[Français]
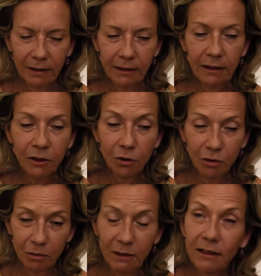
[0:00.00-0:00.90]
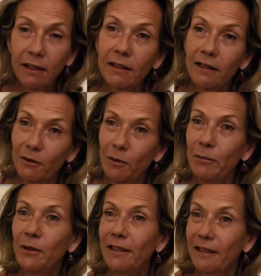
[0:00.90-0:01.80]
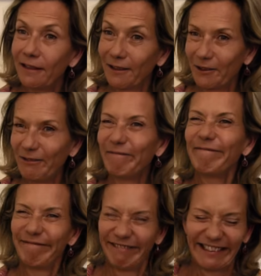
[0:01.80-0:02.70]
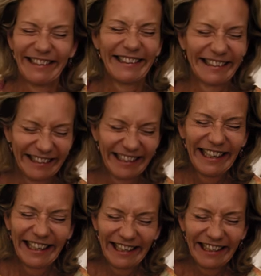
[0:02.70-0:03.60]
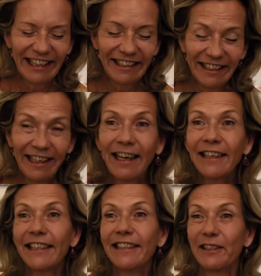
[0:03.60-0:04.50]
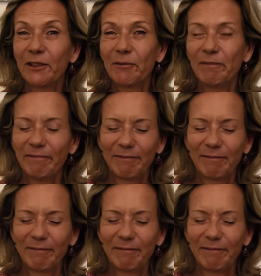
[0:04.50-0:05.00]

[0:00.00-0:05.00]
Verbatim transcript: Qui je suis, ça c'est une bonne question, car c'est la question.